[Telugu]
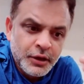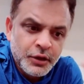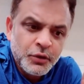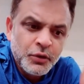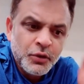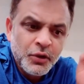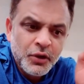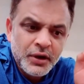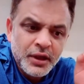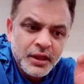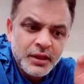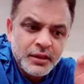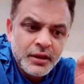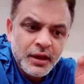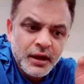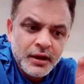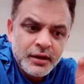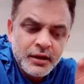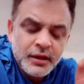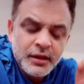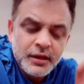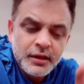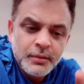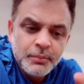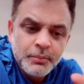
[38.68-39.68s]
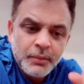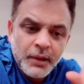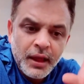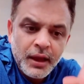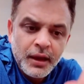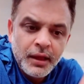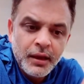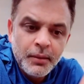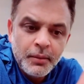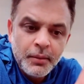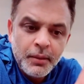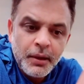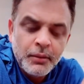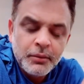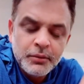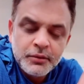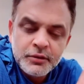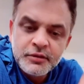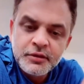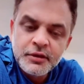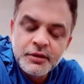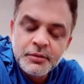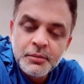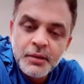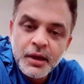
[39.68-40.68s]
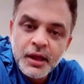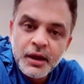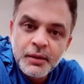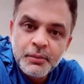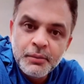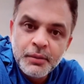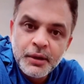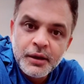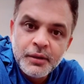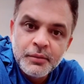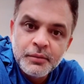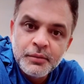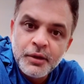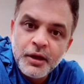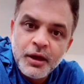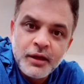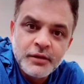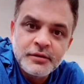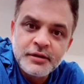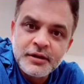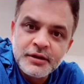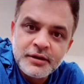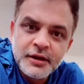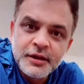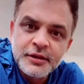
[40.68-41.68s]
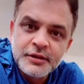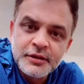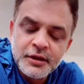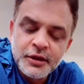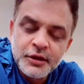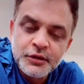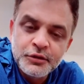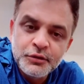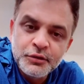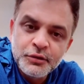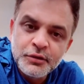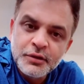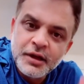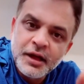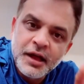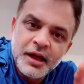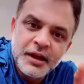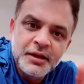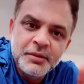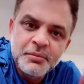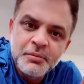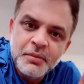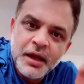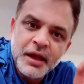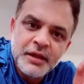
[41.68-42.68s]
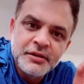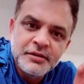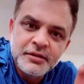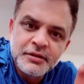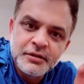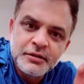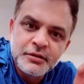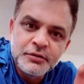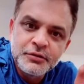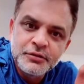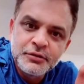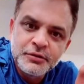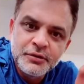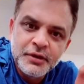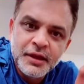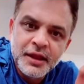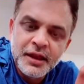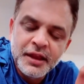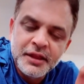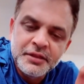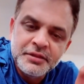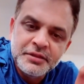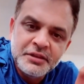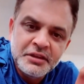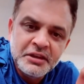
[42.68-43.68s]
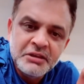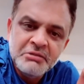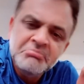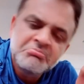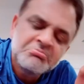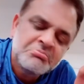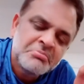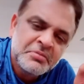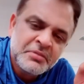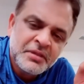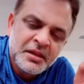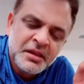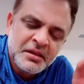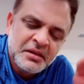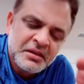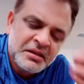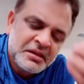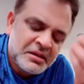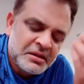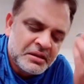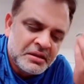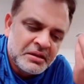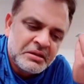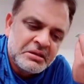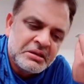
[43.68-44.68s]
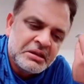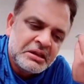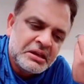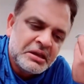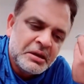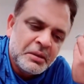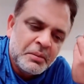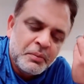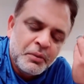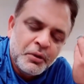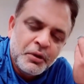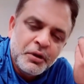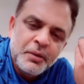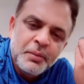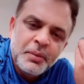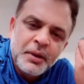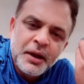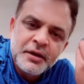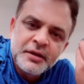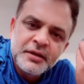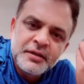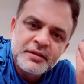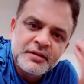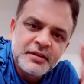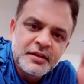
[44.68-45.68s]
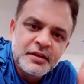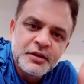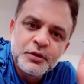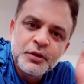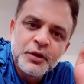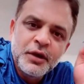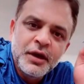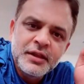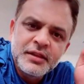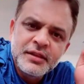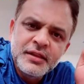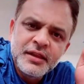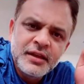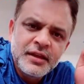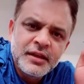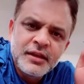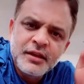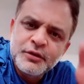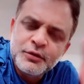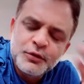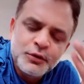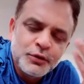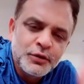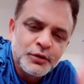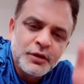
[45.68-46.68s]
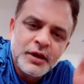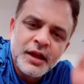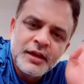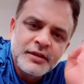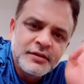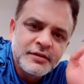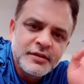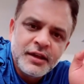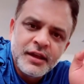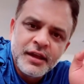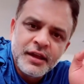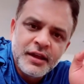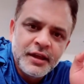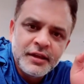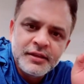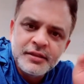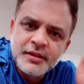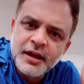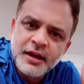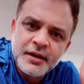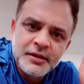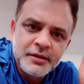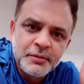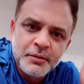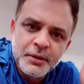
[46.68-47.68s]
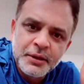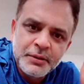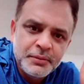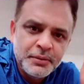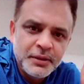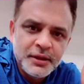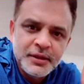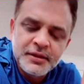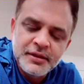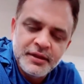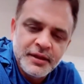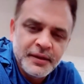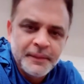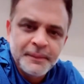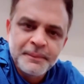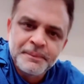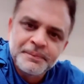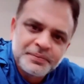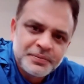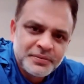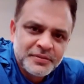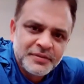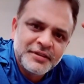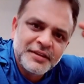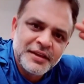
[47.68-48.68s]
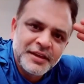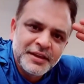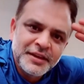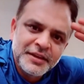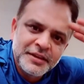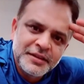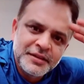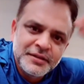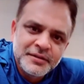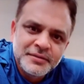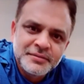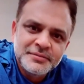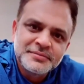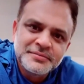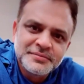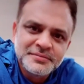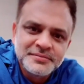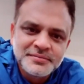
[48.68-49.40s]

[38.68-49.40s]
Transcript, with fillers: ఇంకోటి ఏంటంటే బాలయ్య బాబు సినిమాలో మనం లాజిక్లు ఎతకద్దు ఖాళీ మ్యాజిక్లు చూడాలంతే ఇక బోయపాటి సీను అయితే ఇక సుధరాయించడానికి అయితే అర్థమైపోయింది జై హింద్